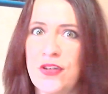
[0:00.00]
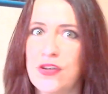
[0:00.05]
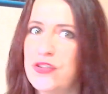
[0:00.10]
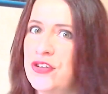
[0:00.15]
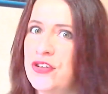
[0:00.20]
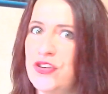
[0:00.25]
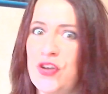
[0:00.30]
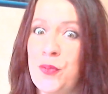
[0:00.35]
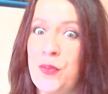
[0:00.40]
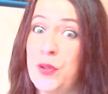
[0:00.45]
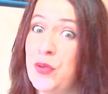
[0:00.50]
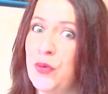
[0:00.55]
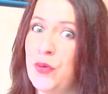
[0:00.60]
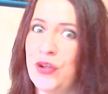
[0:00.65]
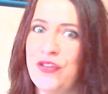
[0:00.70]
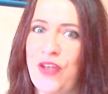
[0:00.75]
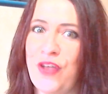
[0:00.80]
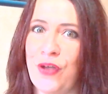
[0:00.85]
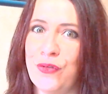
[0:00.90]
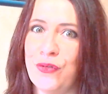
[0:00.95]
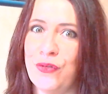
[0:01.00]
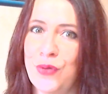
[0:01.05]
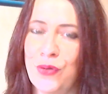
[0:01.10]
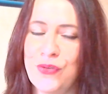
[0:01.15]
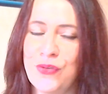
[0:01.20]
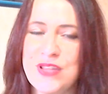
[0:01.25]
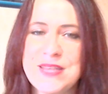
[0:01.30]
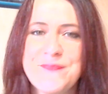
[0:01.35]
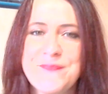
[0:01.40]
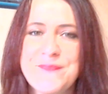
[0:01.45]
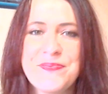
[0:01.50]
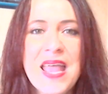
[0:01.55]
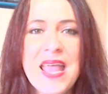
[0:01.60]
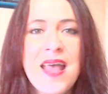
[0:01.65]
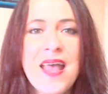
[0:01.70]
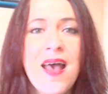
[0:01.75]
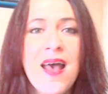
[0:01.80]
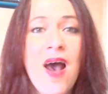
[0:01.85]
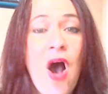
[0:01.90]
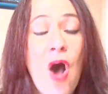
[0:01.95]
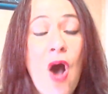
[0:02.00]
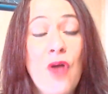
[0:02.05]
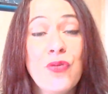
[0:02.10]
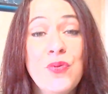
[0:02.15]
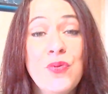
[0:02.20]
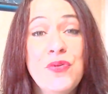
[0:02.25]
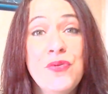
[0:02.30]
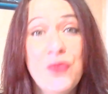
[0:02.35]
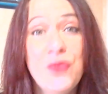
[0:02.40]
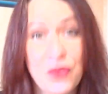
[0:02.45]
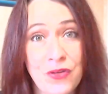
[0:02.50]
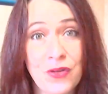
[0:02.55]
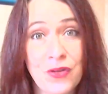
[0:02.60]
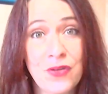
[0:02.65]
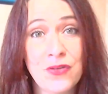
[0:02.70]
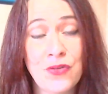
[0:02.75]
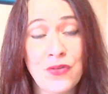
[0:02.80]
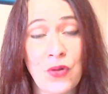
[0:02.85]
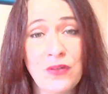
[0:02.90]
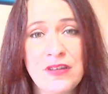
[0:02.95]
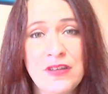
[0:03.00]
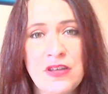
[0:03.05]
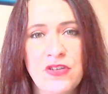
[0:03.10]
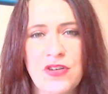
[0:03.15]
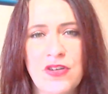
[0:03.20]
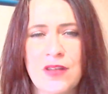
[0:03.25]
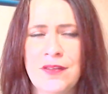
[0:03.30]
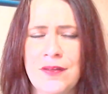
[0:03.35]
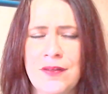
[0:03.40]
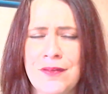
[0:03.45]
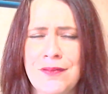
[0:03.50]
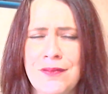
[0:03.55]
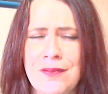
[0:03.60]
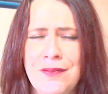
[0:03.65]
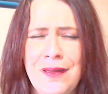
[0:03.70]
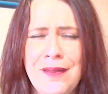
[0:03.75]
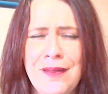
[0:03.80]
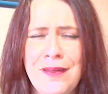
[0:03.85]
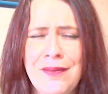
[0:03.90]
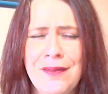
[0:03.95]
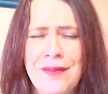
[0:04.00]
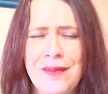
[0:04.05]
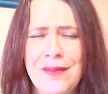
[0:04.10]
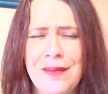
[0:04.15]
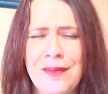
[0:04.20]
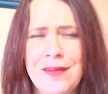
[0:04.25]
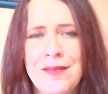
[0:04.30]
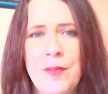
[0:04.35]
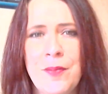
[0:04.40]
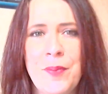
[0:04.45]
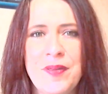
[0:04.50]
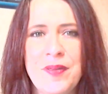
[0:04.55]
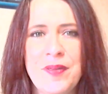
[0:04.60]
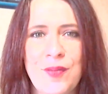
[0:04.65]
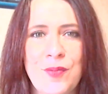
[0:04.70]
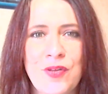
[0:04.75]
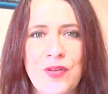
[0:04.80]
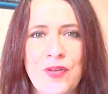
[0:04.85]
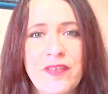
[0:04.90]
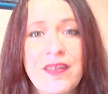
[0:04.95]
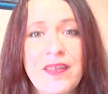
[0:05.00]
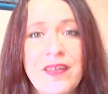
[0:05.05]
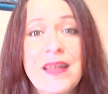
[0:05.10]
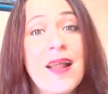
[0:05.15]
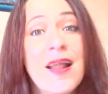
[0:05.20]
les achats prioritaires, celui-là aussi. Ensuite, une autre sortie que j'attends très très très impatiemment, c'est La